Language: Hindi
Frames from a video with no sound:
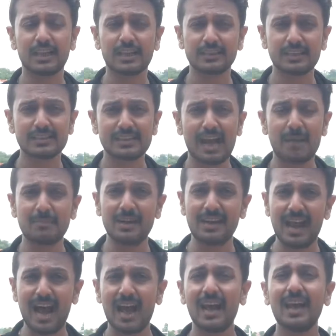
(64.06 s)
दिक्कतें सामने
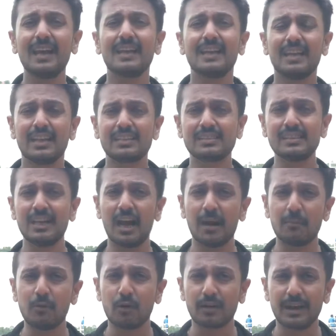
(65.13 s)
ना आए इसलिए
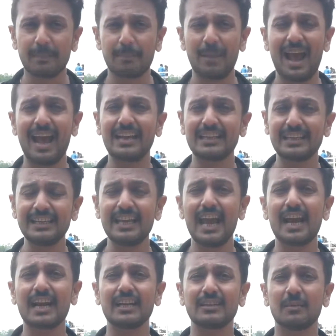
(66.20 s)
हम लोग ने पहल की
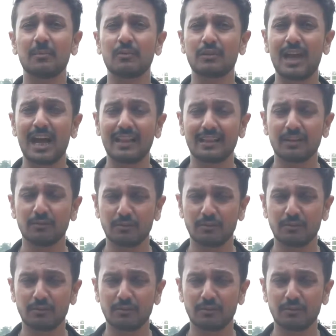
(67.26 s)
है कदम उठा